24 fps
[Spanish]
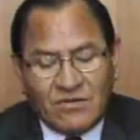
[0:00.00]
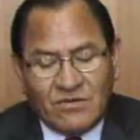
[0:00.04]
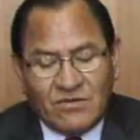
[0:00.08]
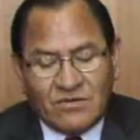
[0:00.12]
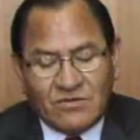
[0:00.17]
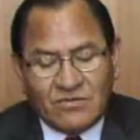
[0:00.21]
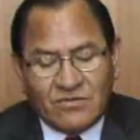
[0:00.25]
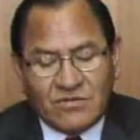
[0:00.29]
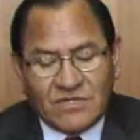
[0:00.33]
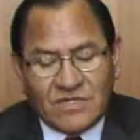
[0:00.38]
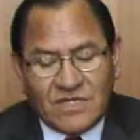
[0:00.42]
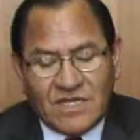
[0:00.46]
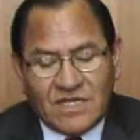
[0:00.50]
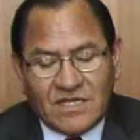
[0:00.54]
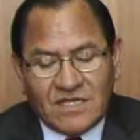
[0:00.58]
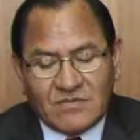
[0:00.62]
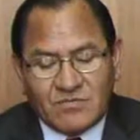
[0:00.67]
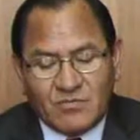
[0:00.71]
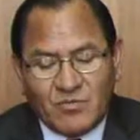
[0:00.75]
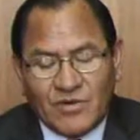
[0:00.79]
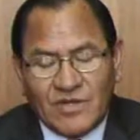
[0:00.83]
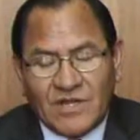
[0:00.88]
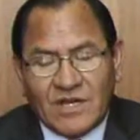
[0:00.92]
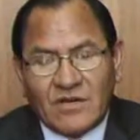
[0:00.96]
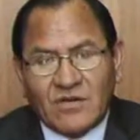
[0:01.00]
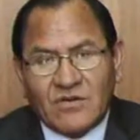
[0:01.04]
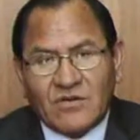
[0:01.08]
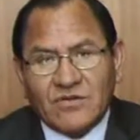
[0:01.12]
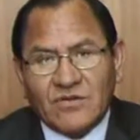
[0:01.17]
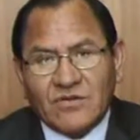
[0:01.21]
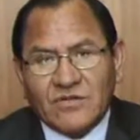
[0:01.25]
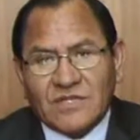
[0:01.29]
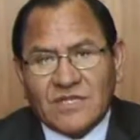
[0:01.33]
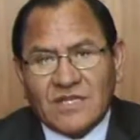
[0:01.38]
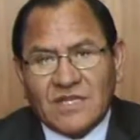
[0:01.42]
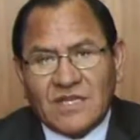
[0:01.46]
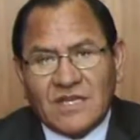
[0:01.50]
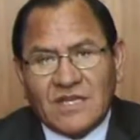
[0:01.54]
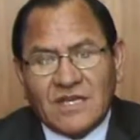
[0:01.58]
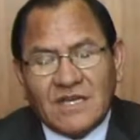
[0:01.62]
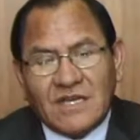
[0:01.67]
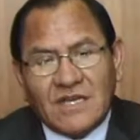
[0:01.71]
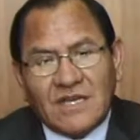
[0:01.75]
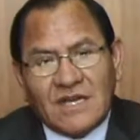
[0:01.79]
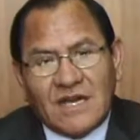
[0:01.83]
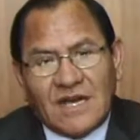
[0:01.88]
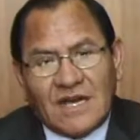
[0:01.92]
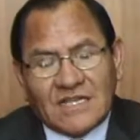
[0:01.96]
todos ustedes puedan conocer
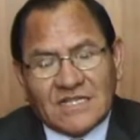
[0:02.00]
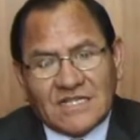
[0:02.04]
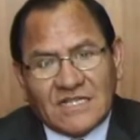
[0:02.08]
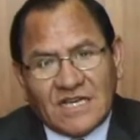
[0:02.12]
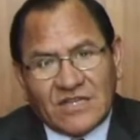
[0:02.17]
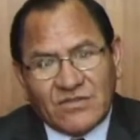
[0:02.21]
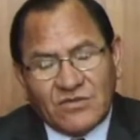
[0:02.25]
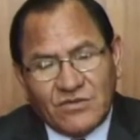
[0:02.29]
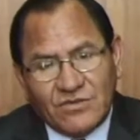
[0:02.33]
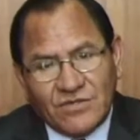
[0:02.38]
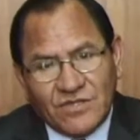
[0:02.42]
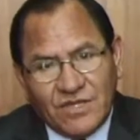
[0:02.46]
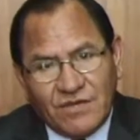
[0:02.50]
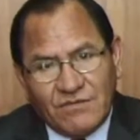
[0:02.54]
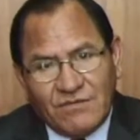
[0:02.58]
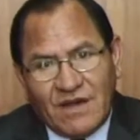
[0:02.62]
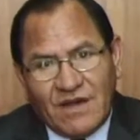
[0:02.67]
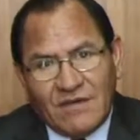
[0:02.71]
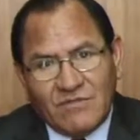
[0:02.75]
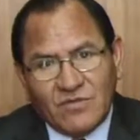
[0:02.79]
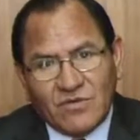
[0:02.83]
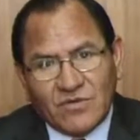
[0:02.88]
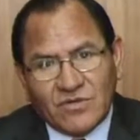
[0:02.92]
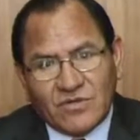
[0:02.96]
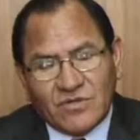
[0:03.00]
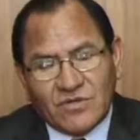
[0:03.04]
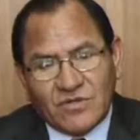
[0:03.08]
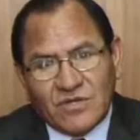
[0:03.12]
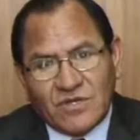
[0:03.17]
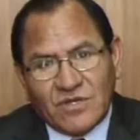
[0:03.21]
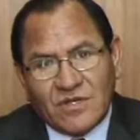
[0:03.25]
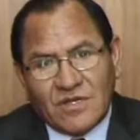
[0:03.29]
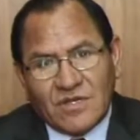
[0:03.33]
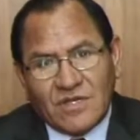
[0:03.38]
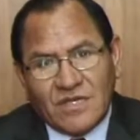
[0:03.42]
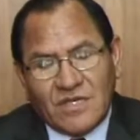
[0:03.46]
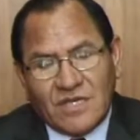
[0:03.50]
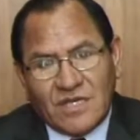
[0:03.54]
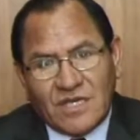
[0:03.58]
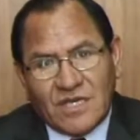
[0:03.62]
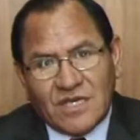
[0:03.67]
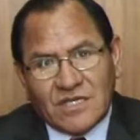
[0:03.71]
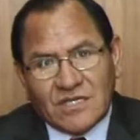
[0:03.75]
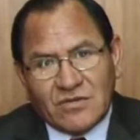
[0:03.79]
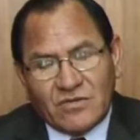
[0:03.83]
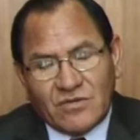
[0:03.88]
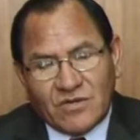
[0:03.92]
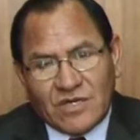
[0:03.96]
hacia dónde vamos y
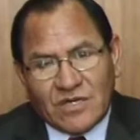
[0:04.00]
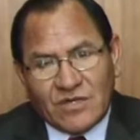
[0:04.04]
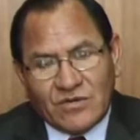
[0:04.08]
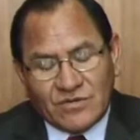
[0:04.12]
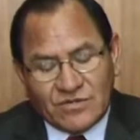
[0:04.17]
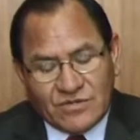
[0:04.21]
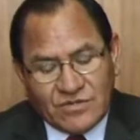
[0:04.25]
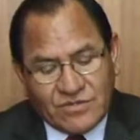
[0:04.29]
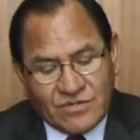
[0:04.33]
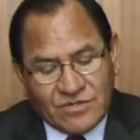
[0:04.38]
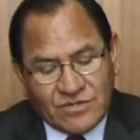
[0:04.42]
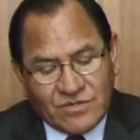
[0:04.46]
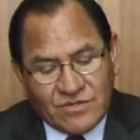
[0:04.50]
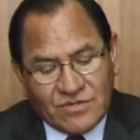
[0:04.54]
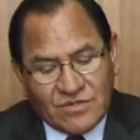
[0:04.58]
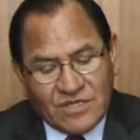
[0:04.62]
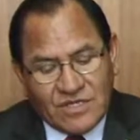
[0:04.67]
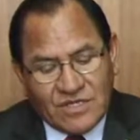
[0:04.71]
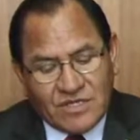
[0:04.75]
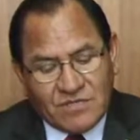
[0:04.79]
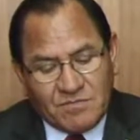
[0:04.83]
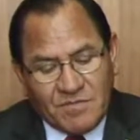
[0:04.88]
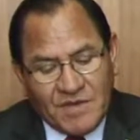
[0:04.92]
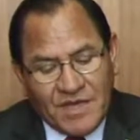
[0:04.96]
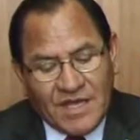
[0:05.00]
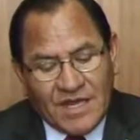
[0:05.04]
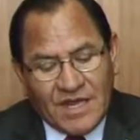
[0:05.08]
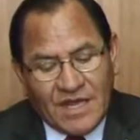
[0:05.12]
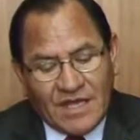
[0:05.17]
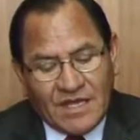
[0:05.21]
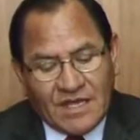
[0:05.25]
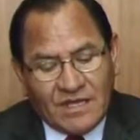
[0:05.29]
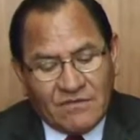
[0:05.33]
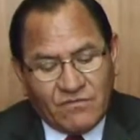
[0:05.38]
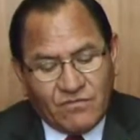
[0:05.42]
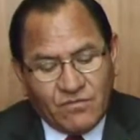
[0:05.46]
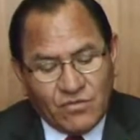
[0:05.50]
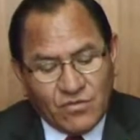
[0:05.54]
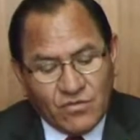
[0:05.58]
qué es lo que nos espera el